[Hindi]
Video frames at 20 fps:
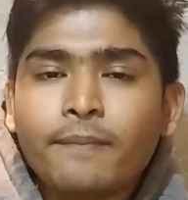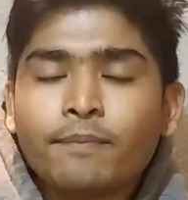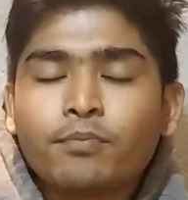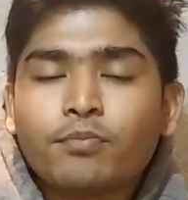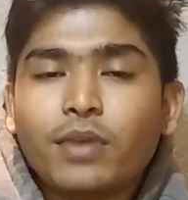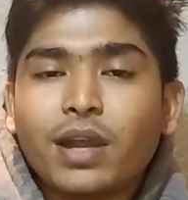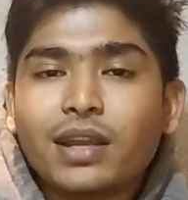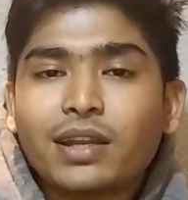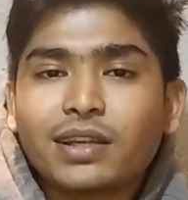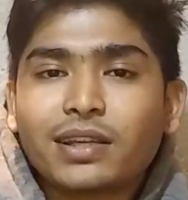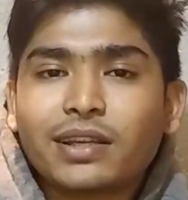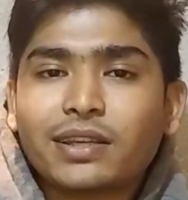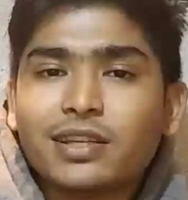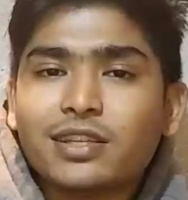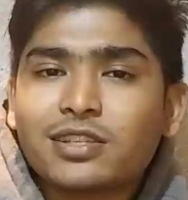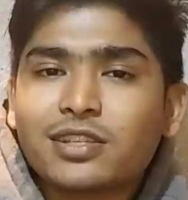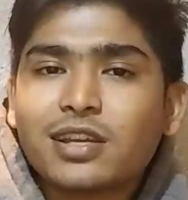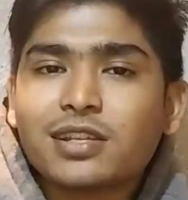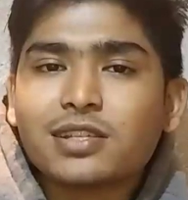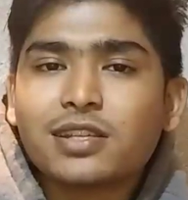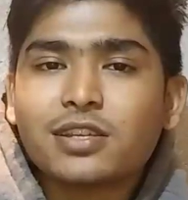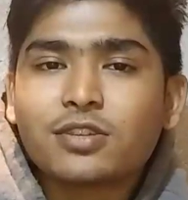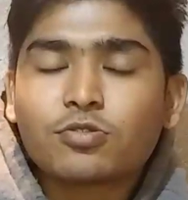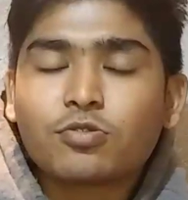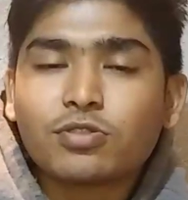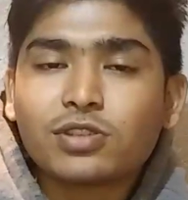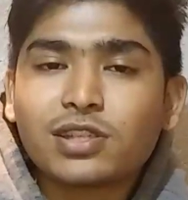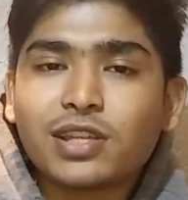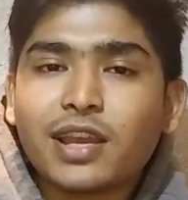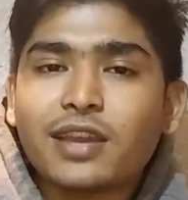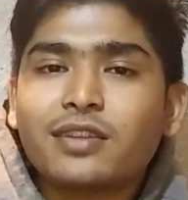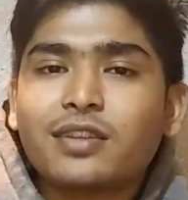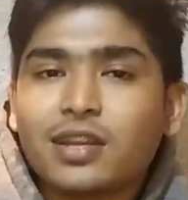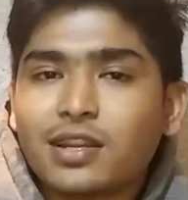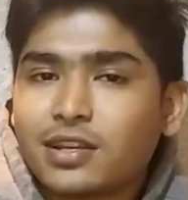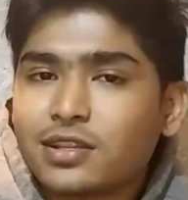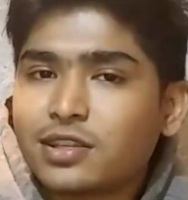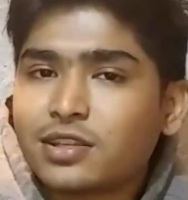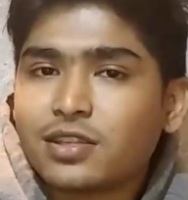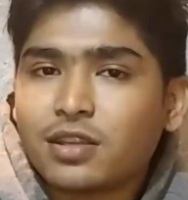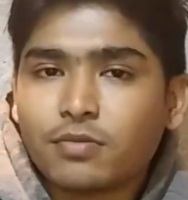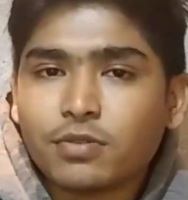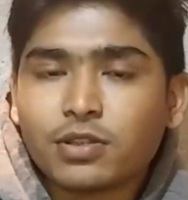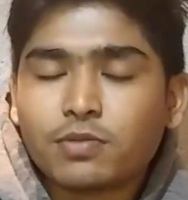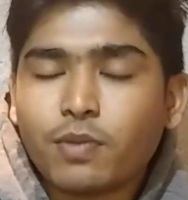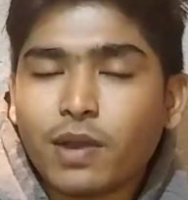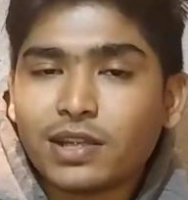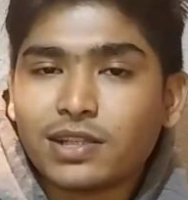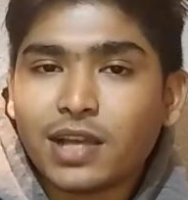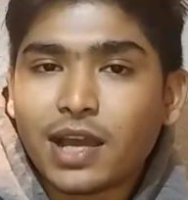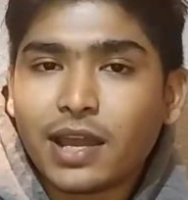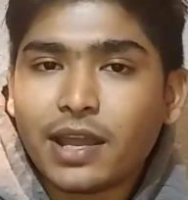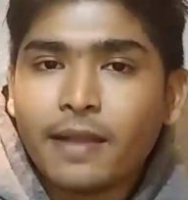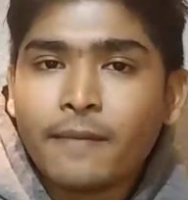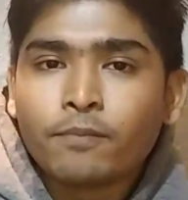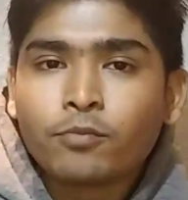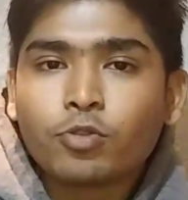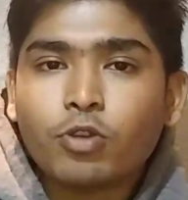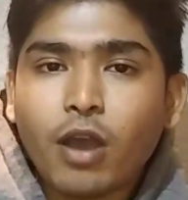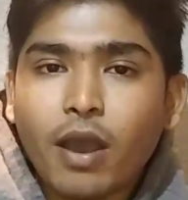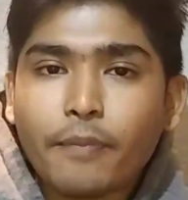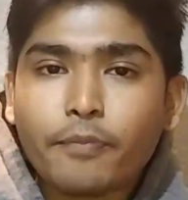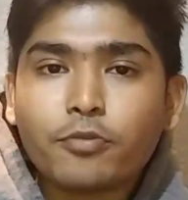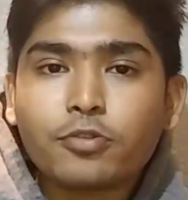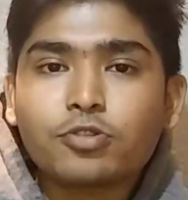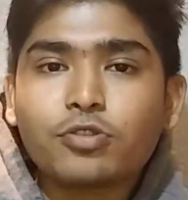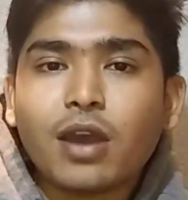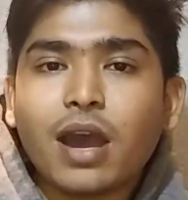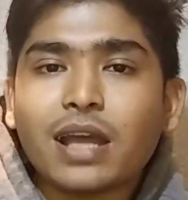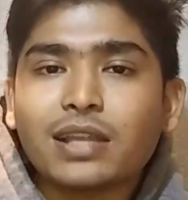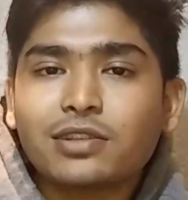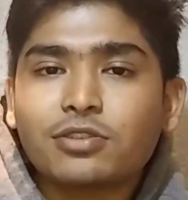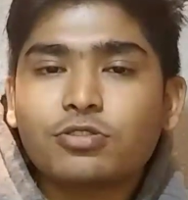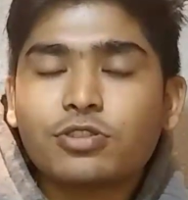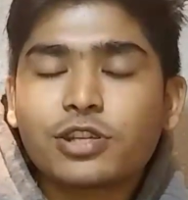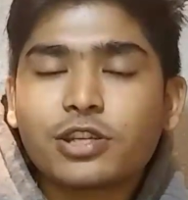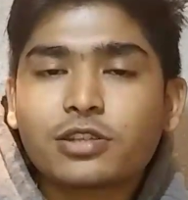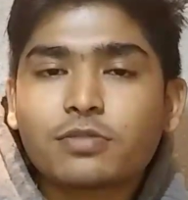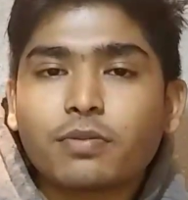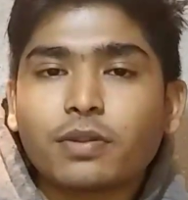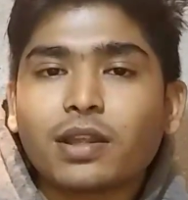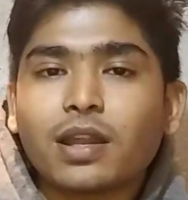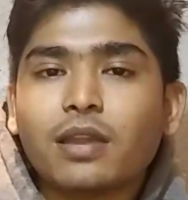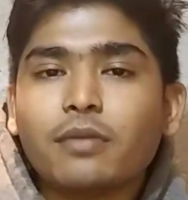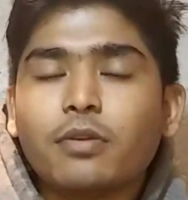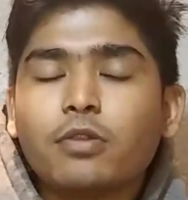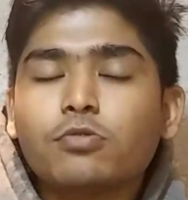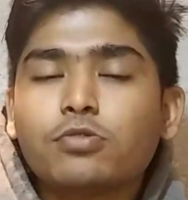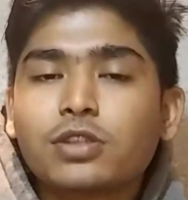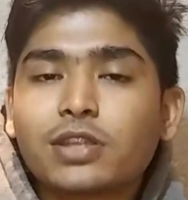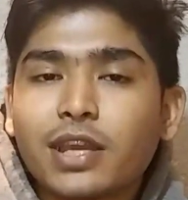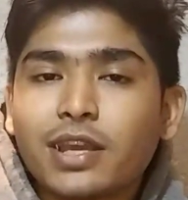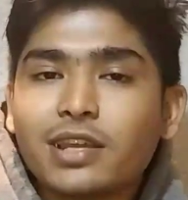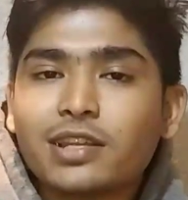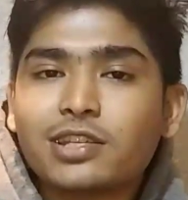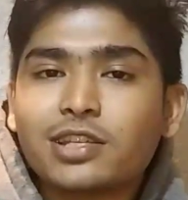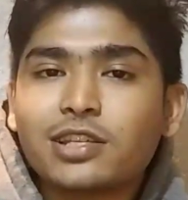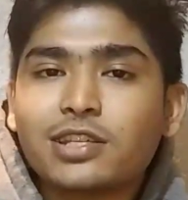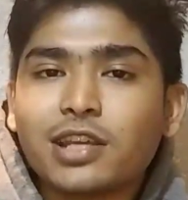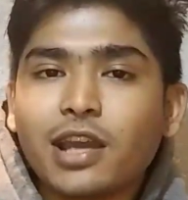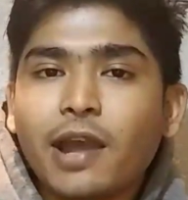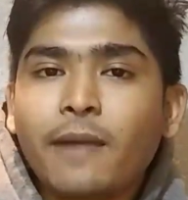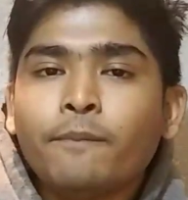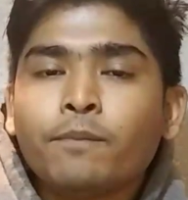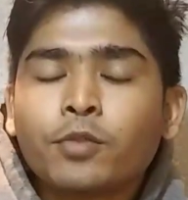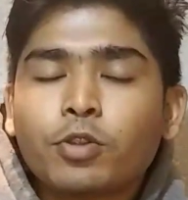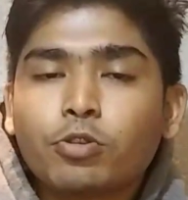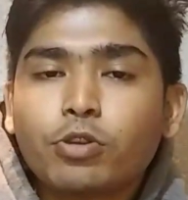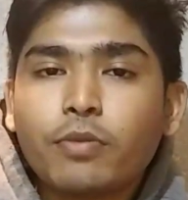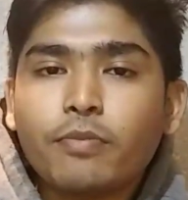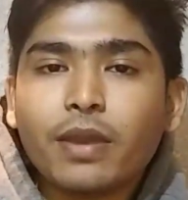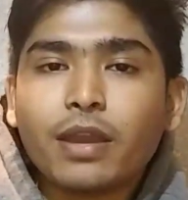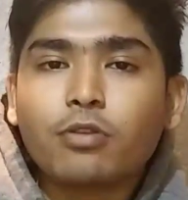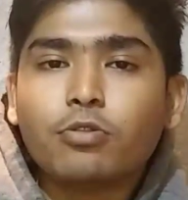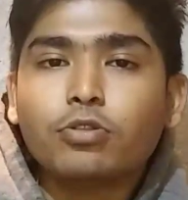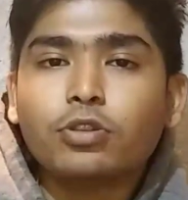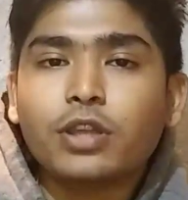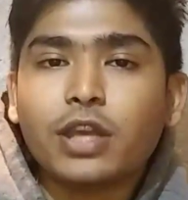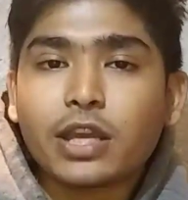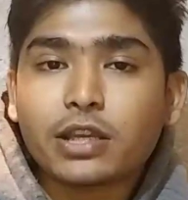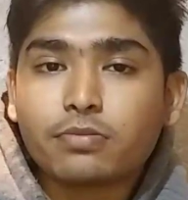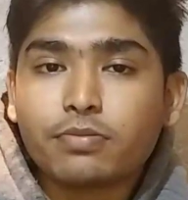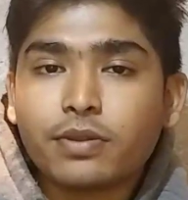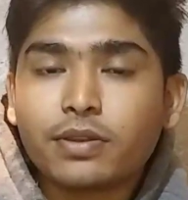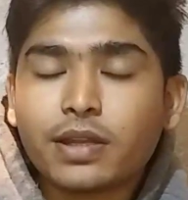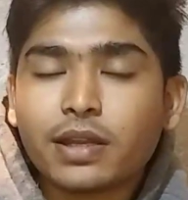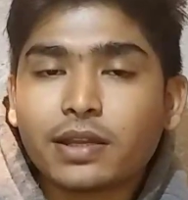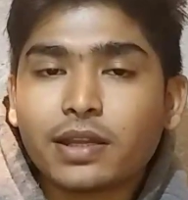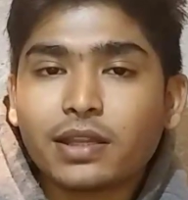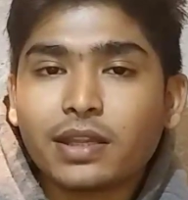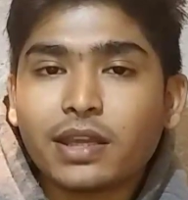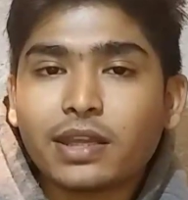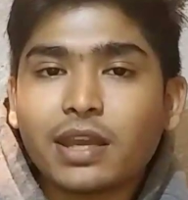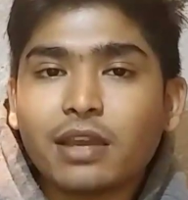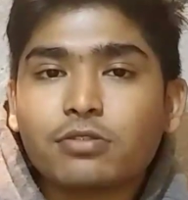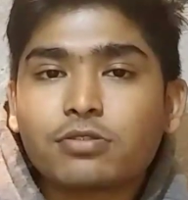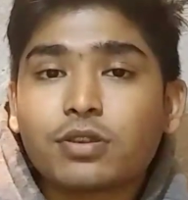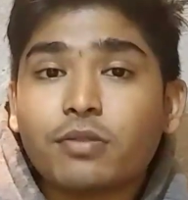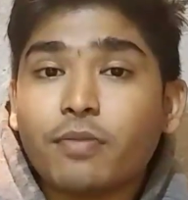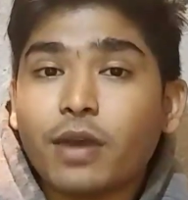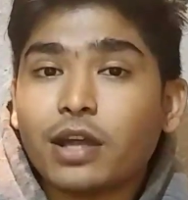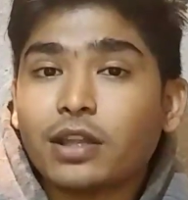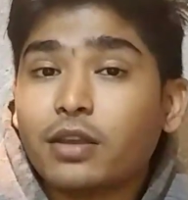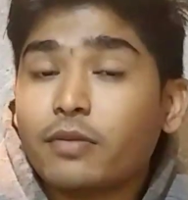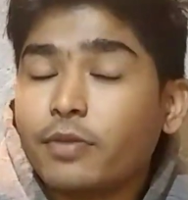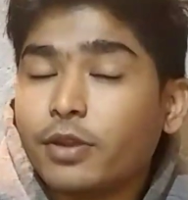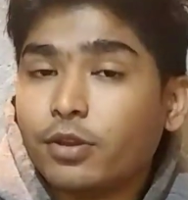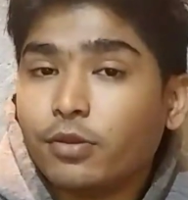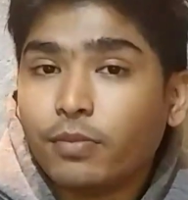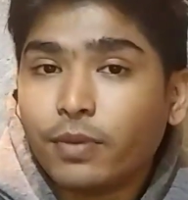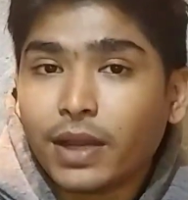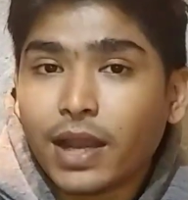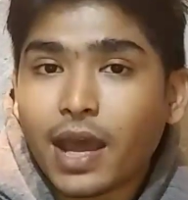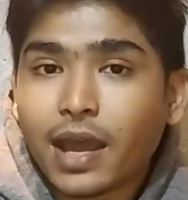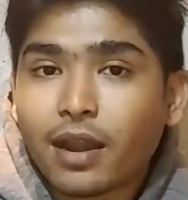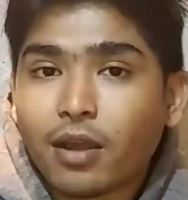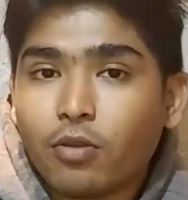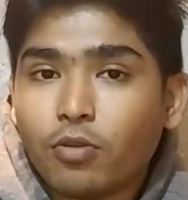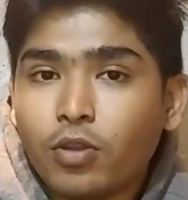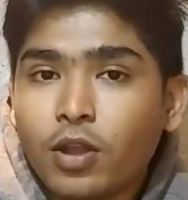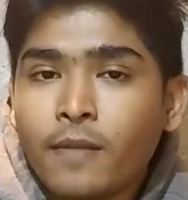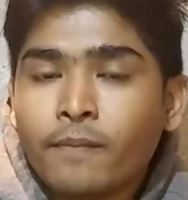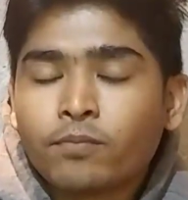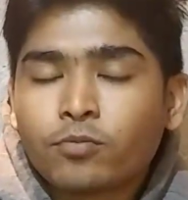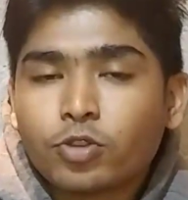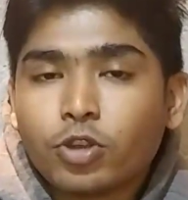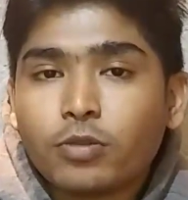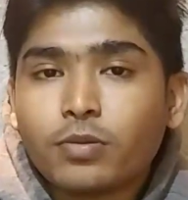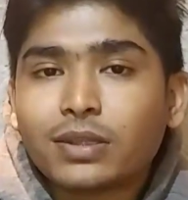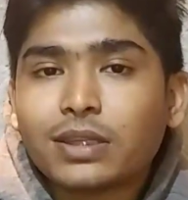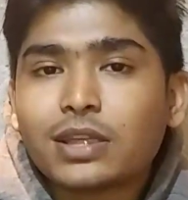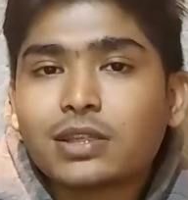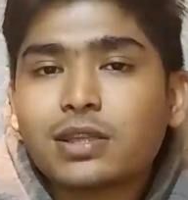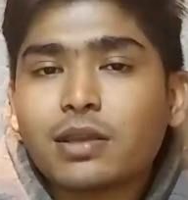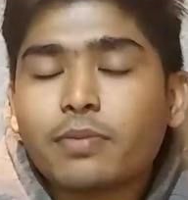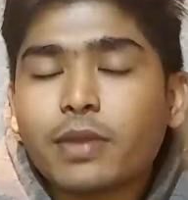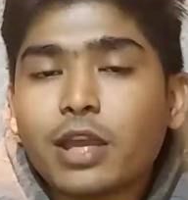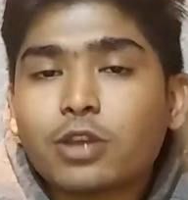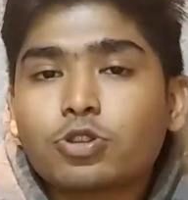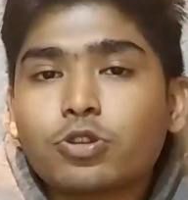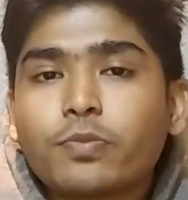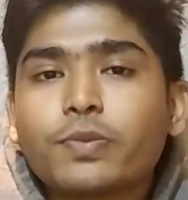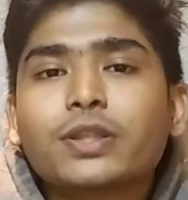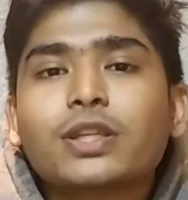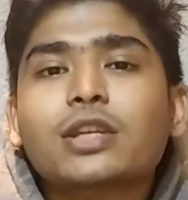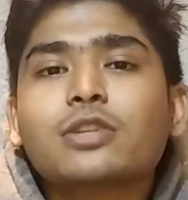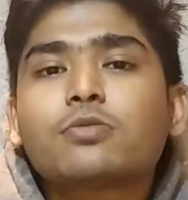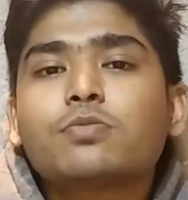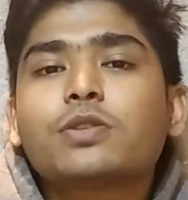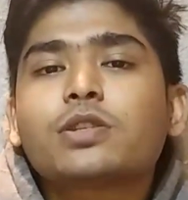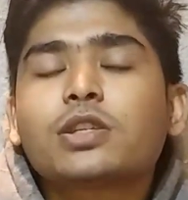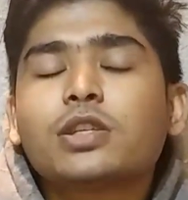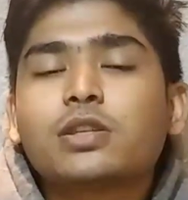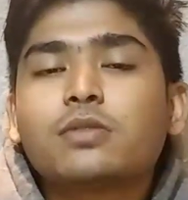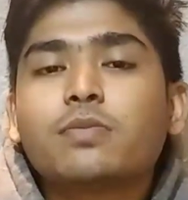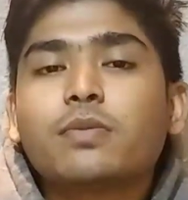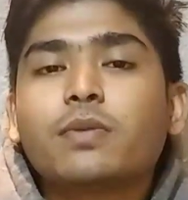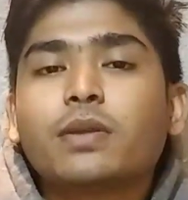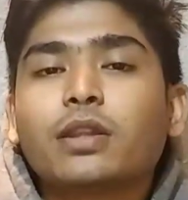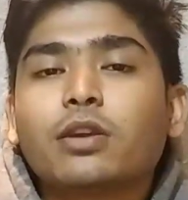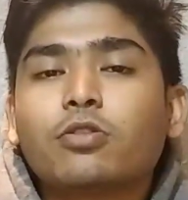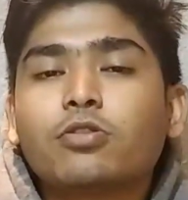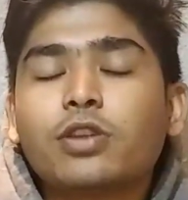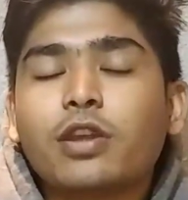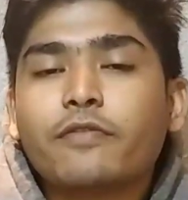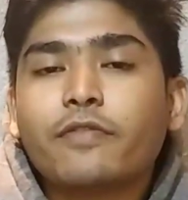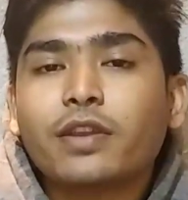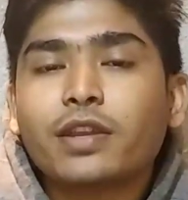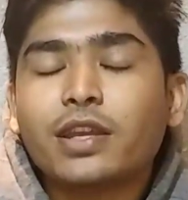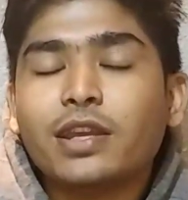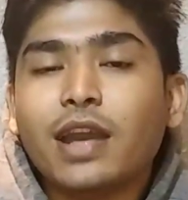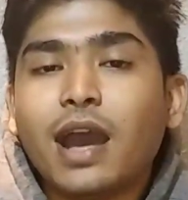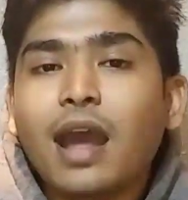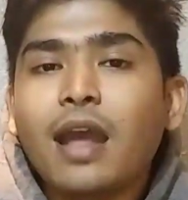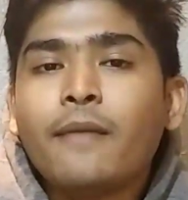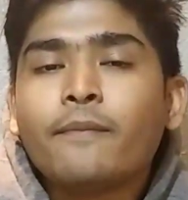बट किस तरह से इसको सही तरीके से समझ पा जाए तो आपको जो आज के ट्रिक्स बताने वाला सही चीज है क्योंकि मैं खुद एक्सप्लेन करके देखे उसके बाद ये वीडियो बना रहा हूँ नॉर्मल तरह से एक सौ पचास किसी भी बंदे को रेफर किया